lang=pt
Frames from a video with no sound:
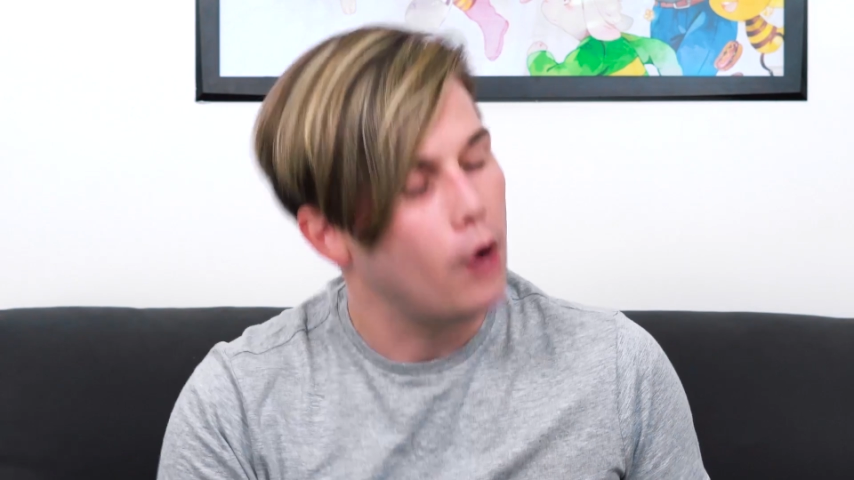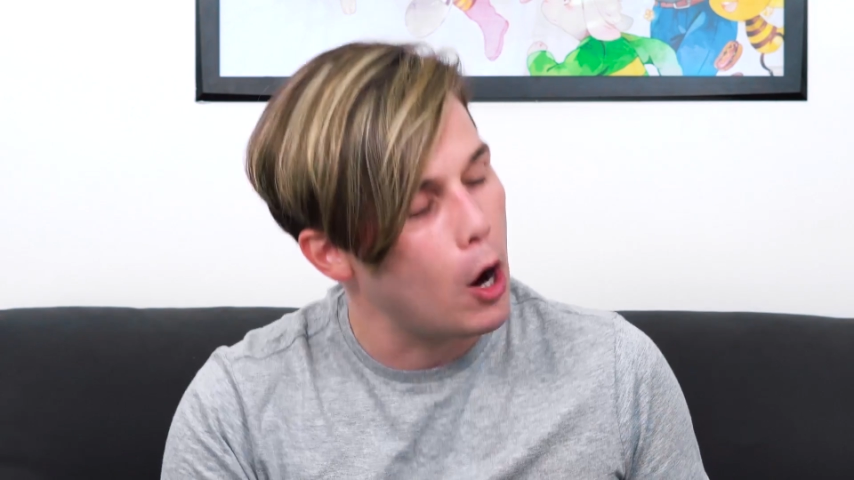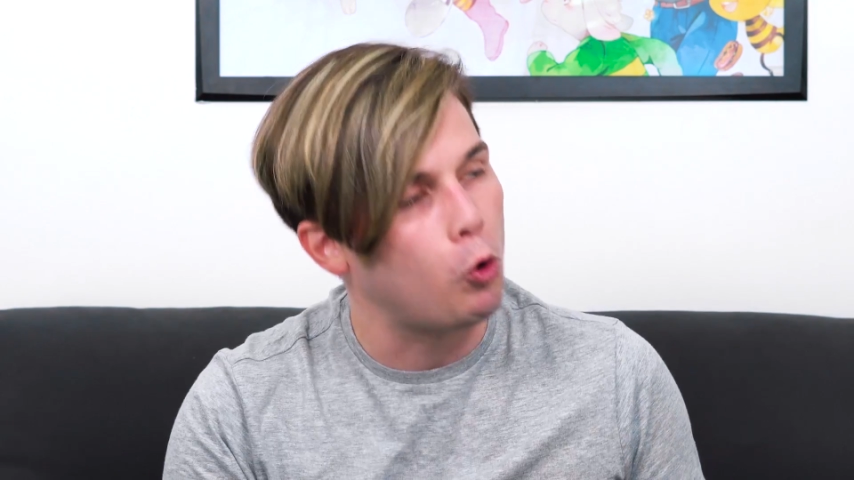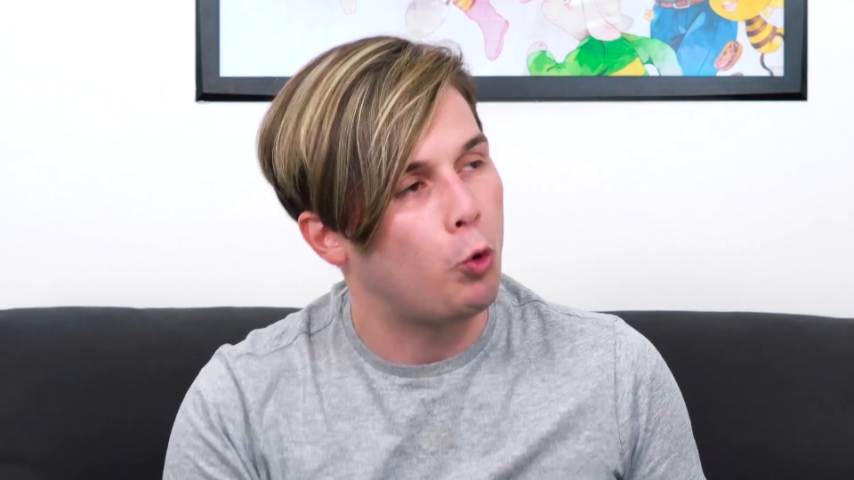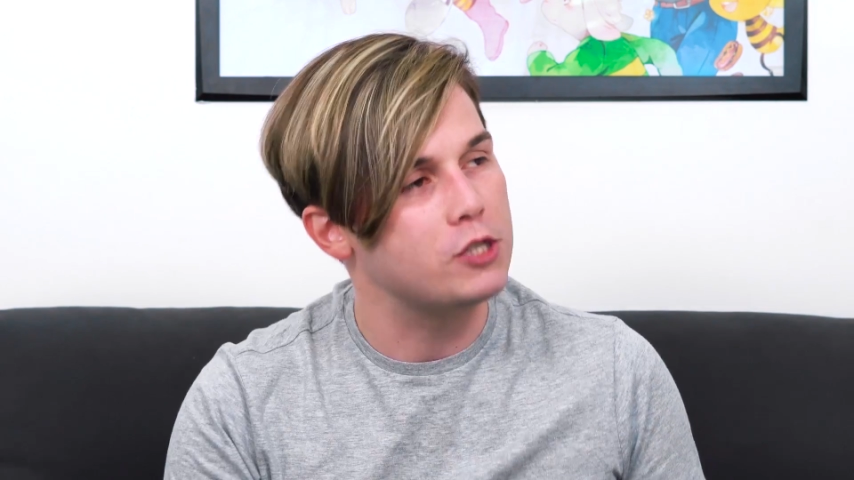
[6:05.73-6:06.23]
Não
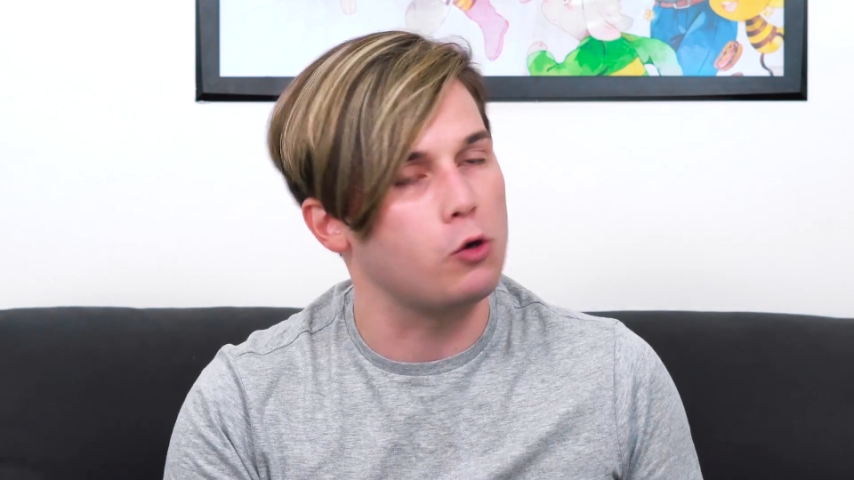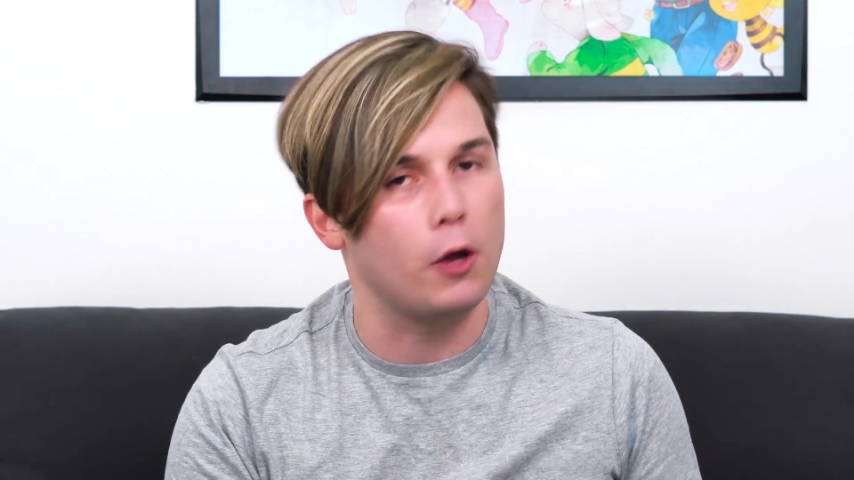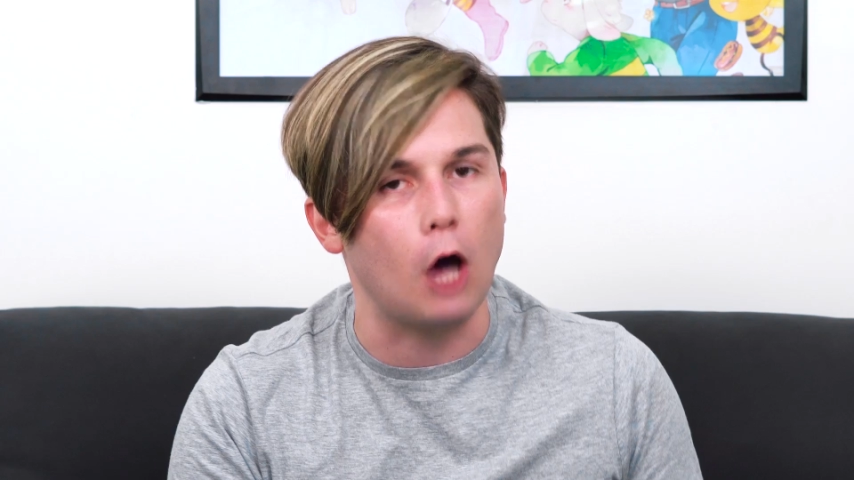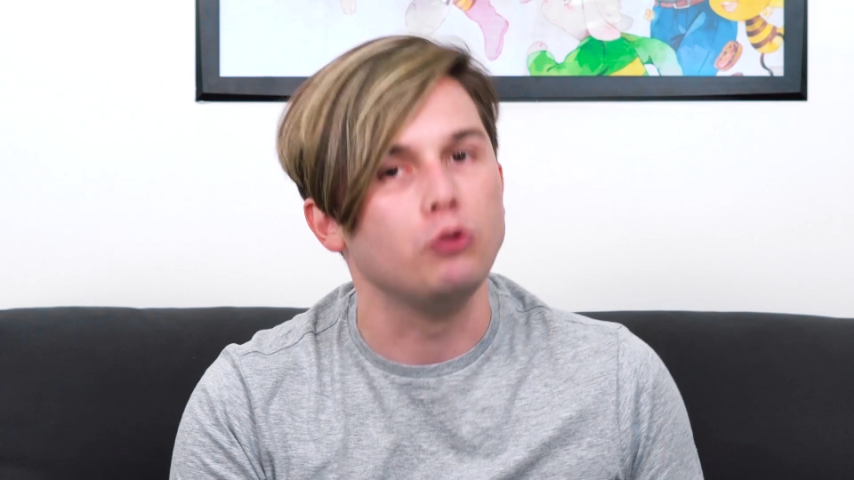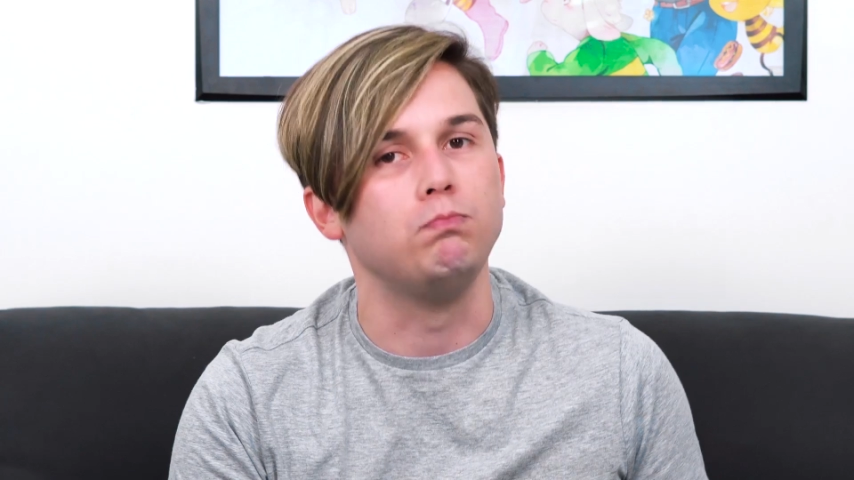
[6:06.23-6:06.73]
é um quiz do
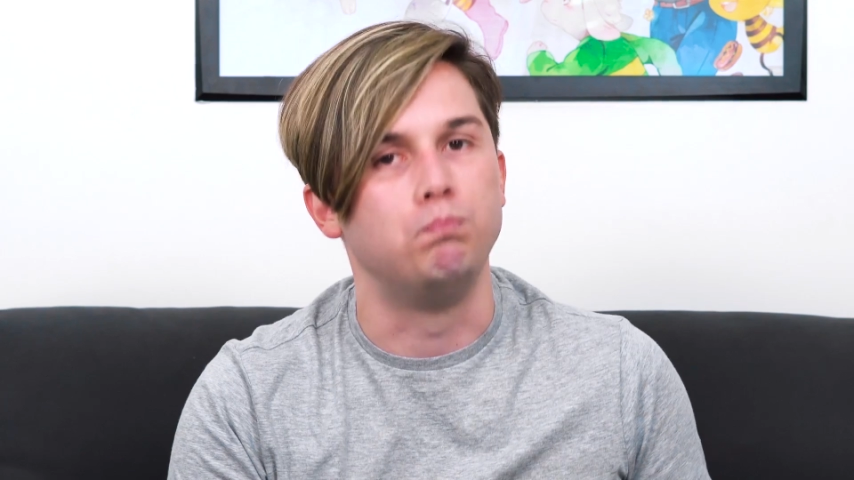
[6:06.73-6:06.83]
Ronaldo